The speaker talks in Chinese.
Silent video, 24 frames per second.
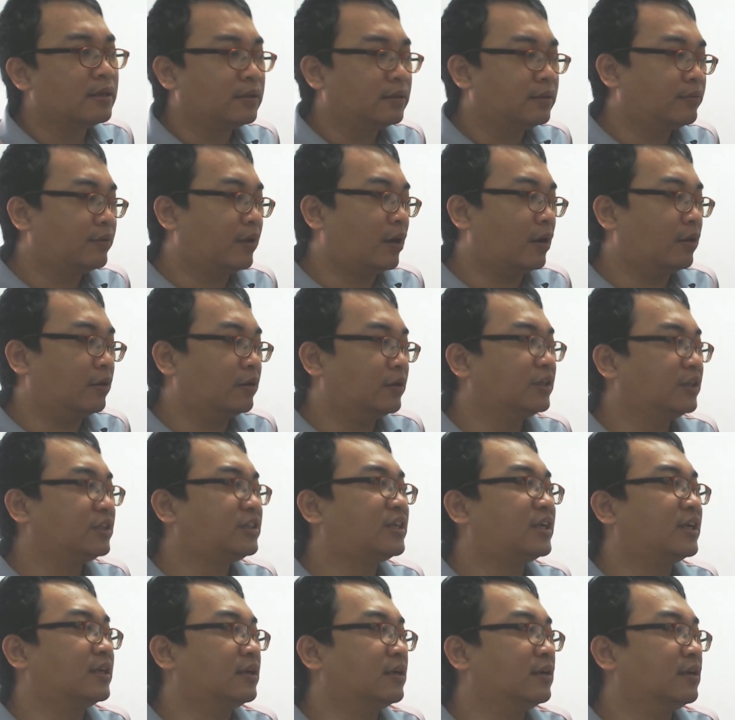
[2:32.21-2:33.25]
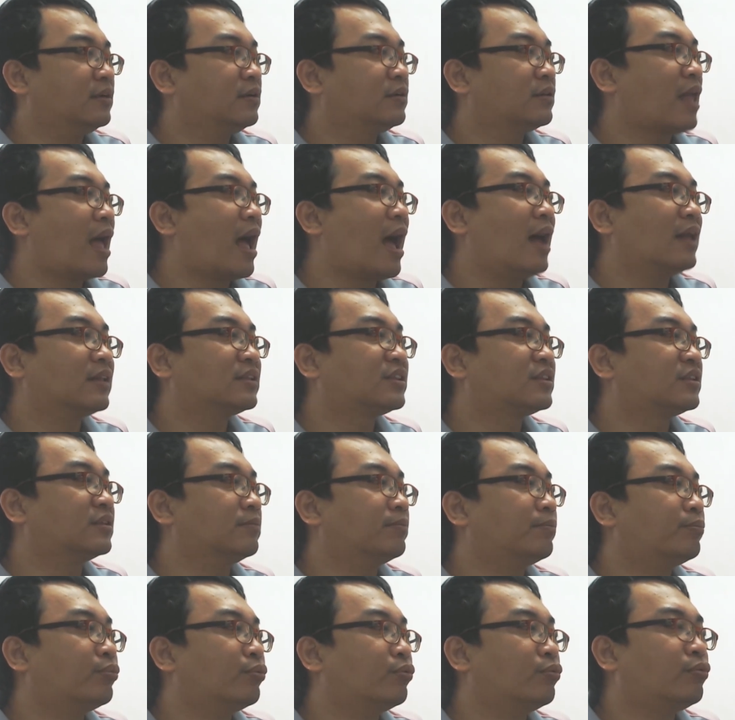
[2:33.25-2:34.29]
哦，而且呢他是
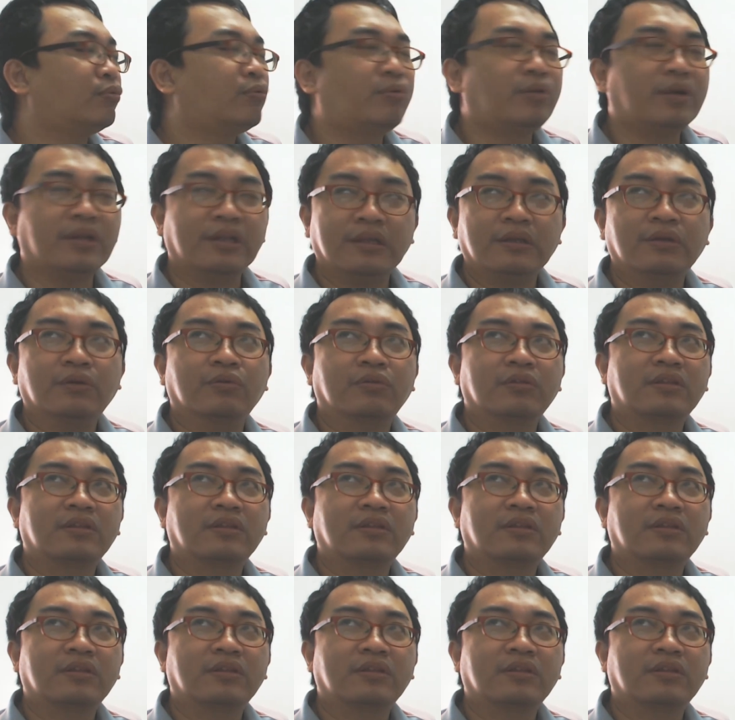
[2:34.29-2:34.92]
不会有